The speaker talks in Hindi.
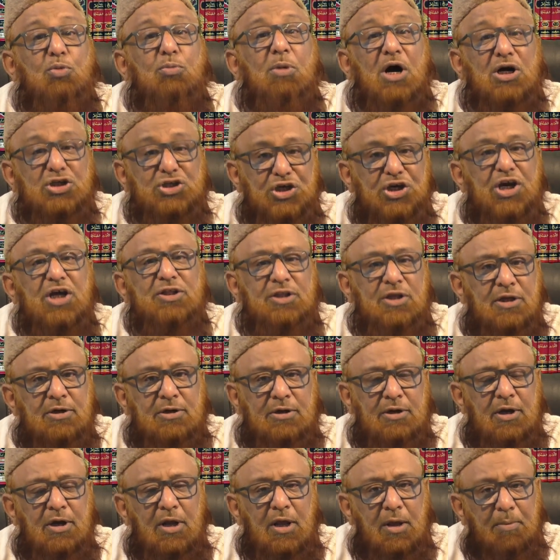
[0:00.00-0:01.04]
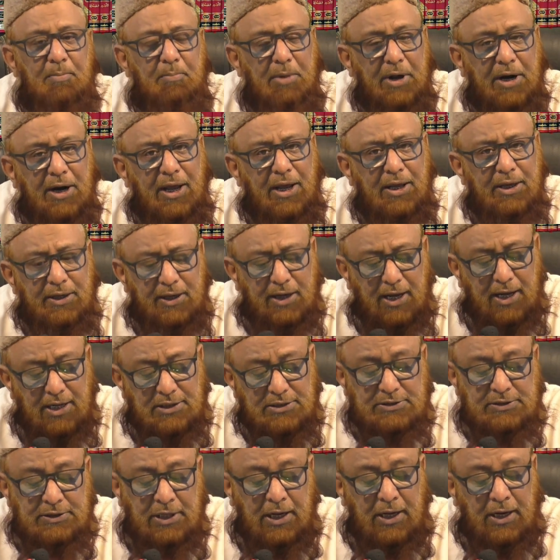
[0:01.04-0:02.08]
मुबाशरता बरह
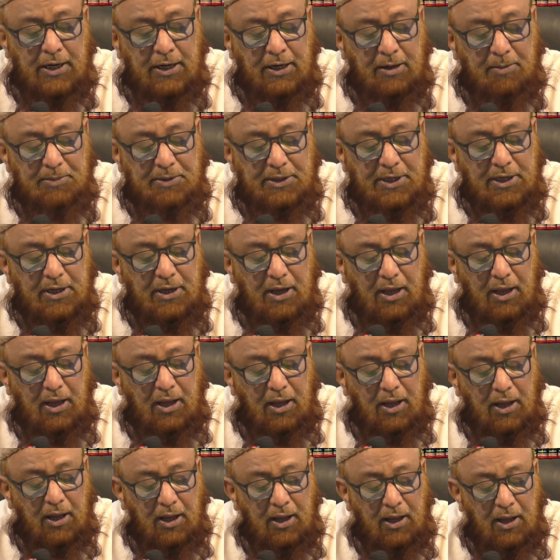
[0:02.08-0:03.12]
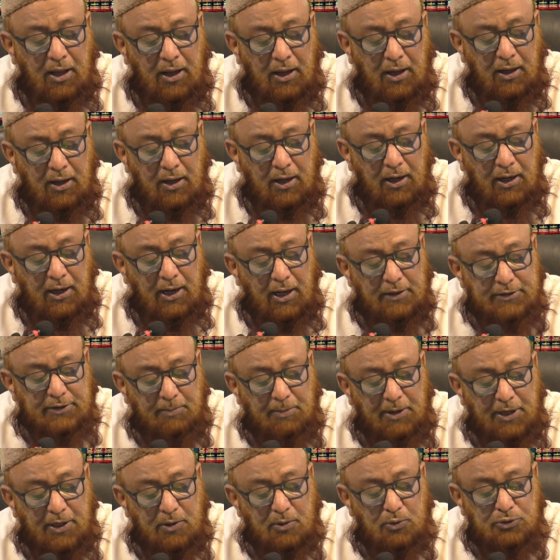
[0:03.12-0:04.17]
रास्त नबी अल्लाह
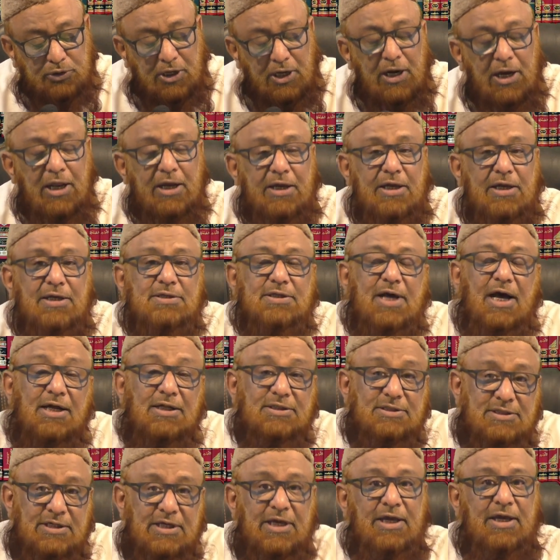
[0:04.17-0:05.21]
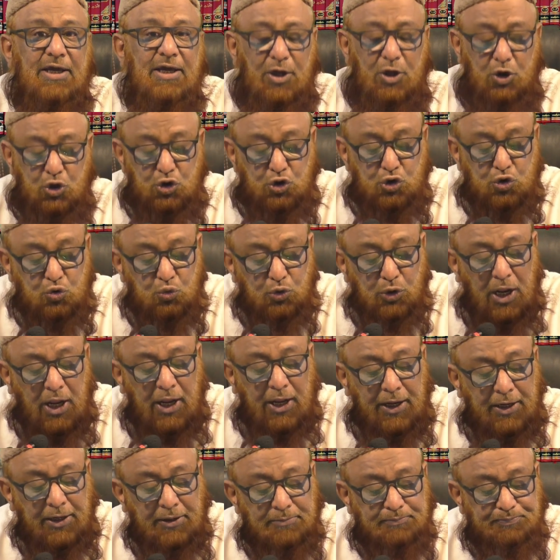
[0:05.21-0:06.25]
तबारक ताली की ज़ात से सुना
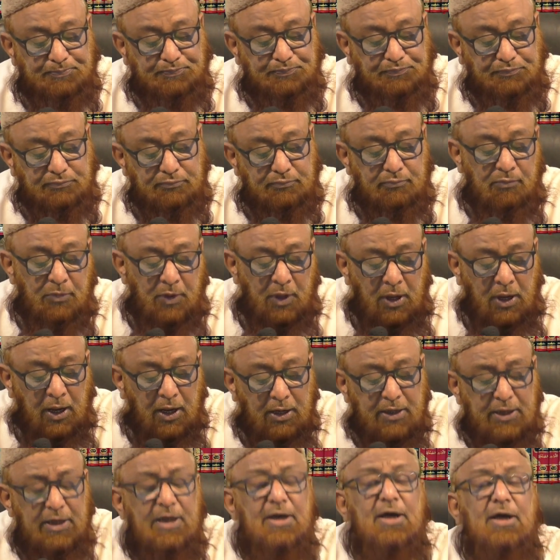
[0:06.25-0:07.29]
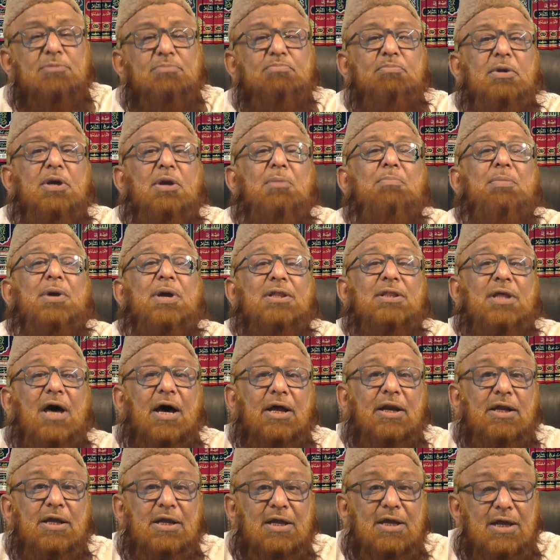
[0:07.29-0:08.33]
है हकीकत में
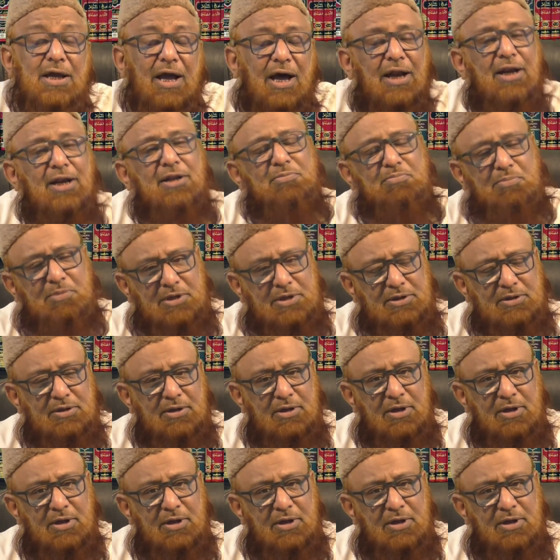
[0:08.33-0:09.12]
बेदारी की हालत में